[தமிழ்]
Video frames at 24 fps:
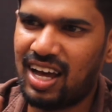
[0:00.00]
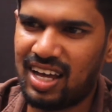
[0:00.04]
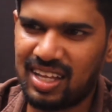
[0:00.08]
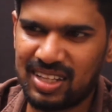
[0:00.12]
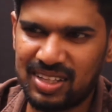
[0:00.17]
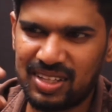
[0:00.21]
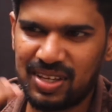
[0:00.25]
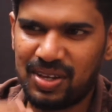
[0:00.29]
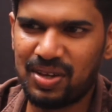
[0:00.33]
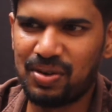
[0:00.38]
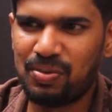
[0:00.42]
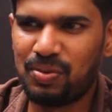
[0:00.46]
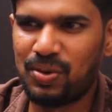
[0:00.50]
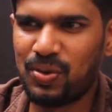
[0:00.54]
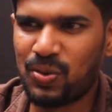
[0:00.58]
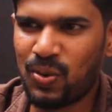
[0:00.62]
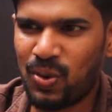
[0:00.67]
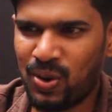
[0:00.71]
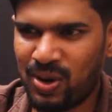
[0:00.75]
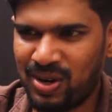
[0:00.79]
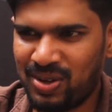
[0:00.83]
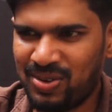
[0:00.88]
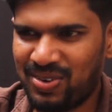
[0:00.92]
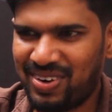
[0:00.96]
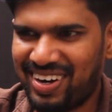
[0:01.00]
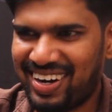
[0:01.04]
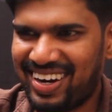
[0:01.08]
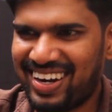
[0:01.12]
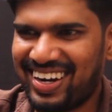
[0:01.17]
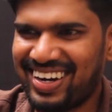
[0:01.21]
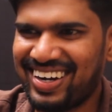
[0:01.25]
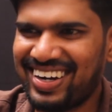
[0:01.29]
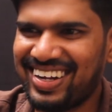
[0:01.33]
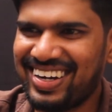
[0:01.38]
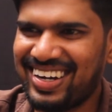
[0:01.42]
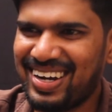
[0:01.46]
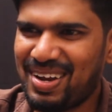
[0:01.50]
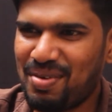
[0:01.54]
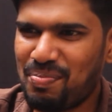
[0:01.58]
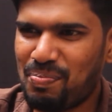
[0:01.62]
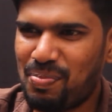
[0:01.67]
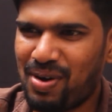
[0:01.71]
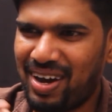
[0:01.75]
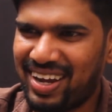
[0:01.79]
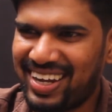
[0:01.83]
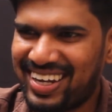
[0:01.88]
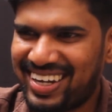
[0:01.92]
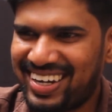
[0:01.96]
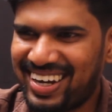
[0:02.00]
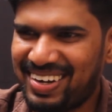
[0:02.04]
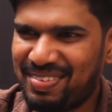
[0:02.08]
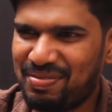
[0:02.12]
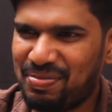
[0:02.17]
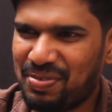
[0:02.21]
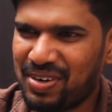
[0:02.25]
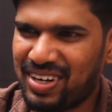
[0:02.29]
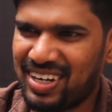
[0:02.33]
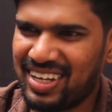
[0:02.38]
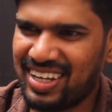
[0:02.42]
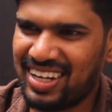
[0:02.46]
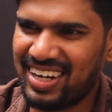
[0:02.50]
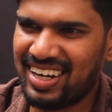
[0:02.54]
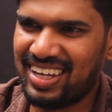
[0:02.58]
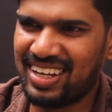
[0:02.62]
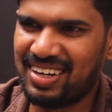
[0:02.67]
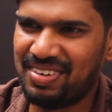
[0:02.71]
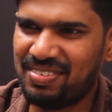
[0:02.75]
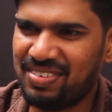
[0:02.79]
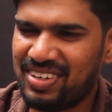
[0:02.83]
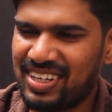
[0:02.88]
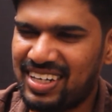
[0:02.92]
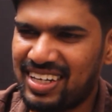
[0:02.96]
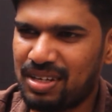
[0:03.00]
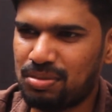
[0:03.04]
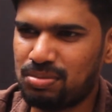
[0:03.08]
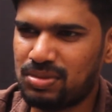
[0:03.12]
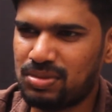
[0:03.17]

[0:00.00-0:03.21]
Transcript: அதே இப்படி ஓட விடுறாங்களா இல்லை பாய் கட் பண்ணி எல்லாரையும் வீட்டுக்கு